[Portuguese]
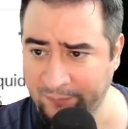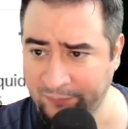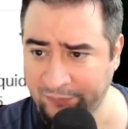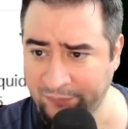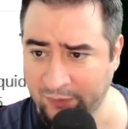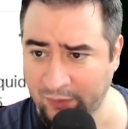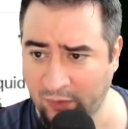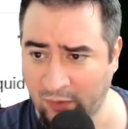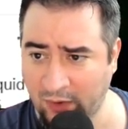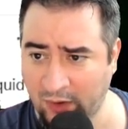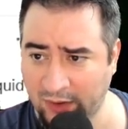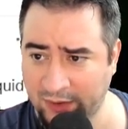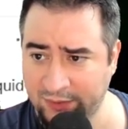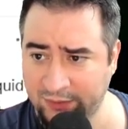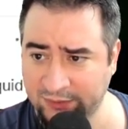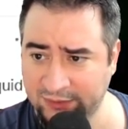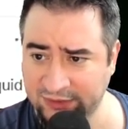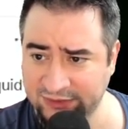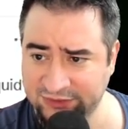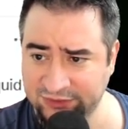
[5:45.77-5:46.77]
Ó, aqui
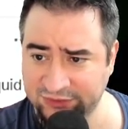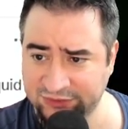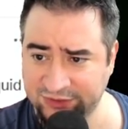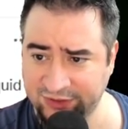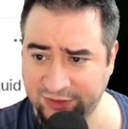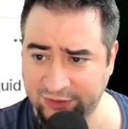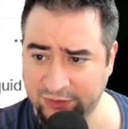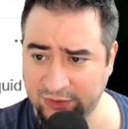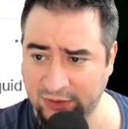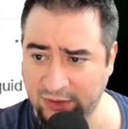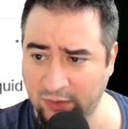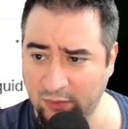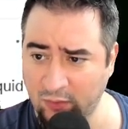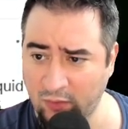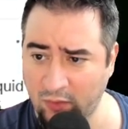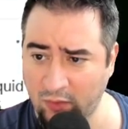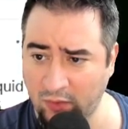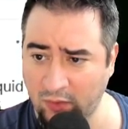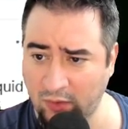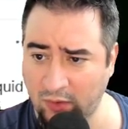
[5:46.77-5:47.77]
tá dizendo o seguinte, ó. Não
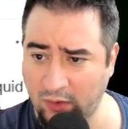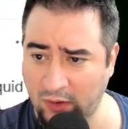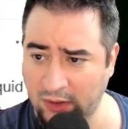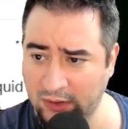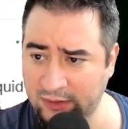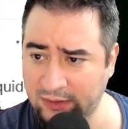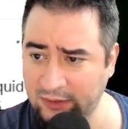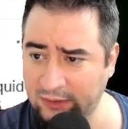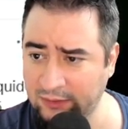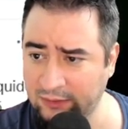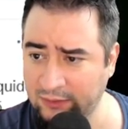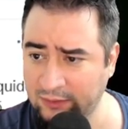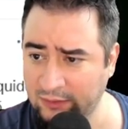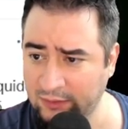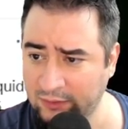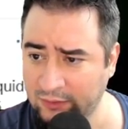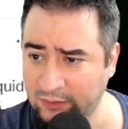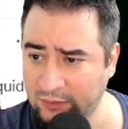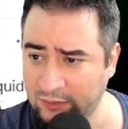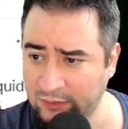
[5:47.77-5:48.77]
coloque
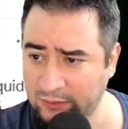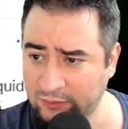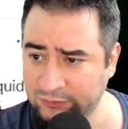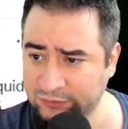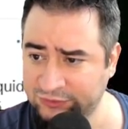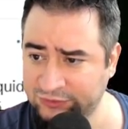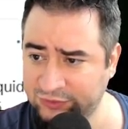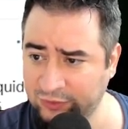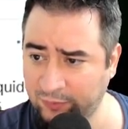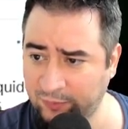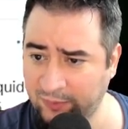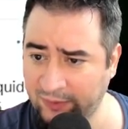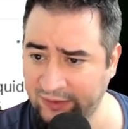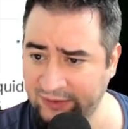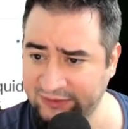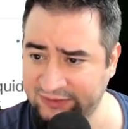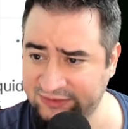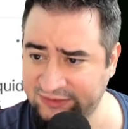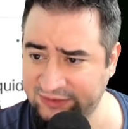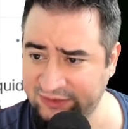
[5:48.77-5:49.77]
o seu Play
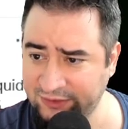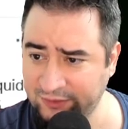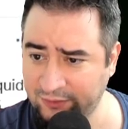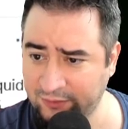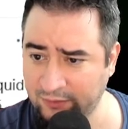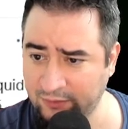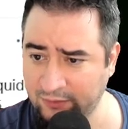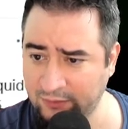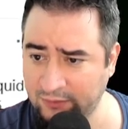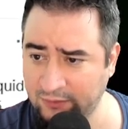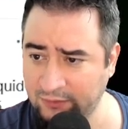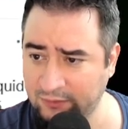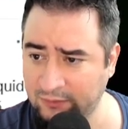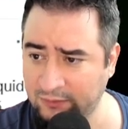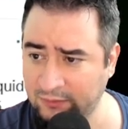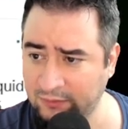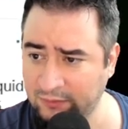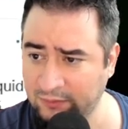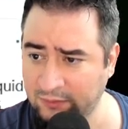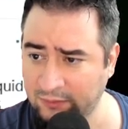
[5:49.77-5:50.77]
5
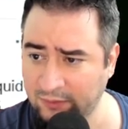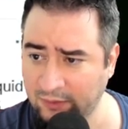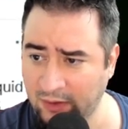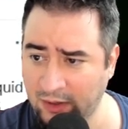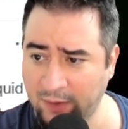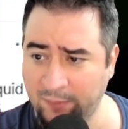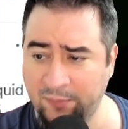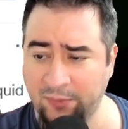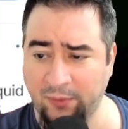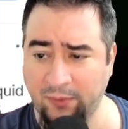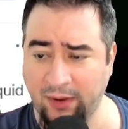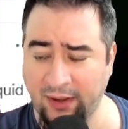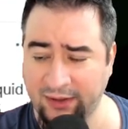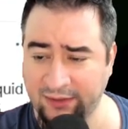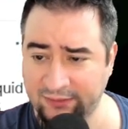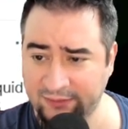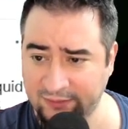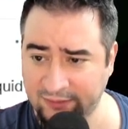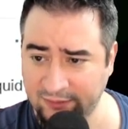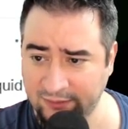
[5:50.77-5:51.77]
Upright.
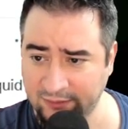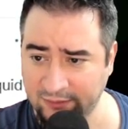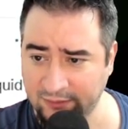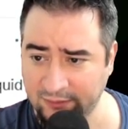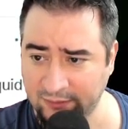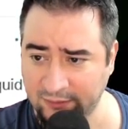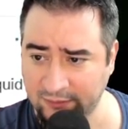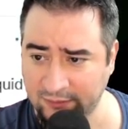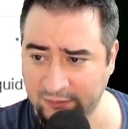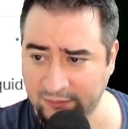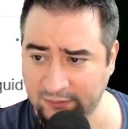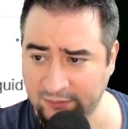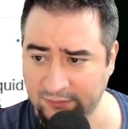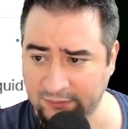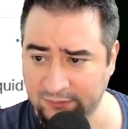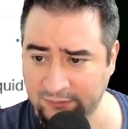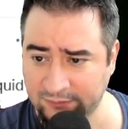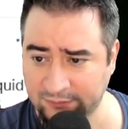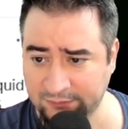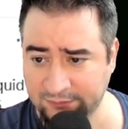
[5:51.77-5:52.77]

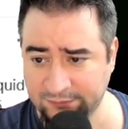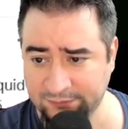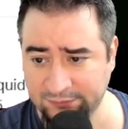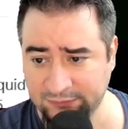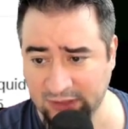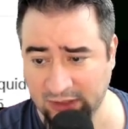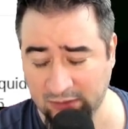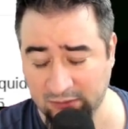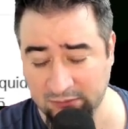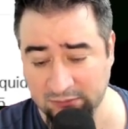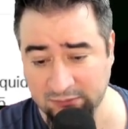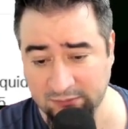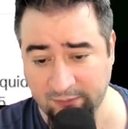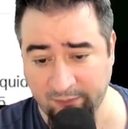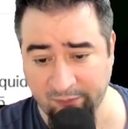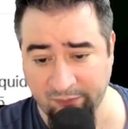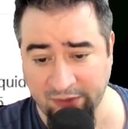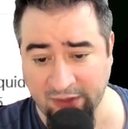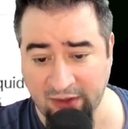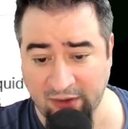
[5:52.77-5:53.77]
Então,
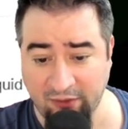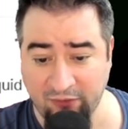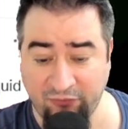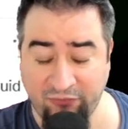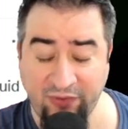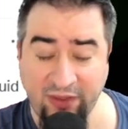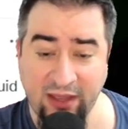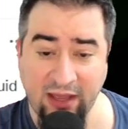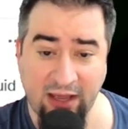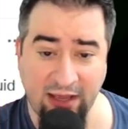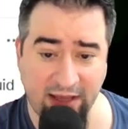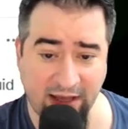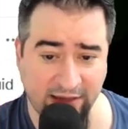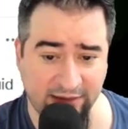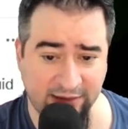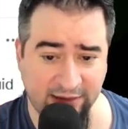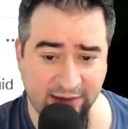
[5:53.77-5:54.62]
fica aí a dica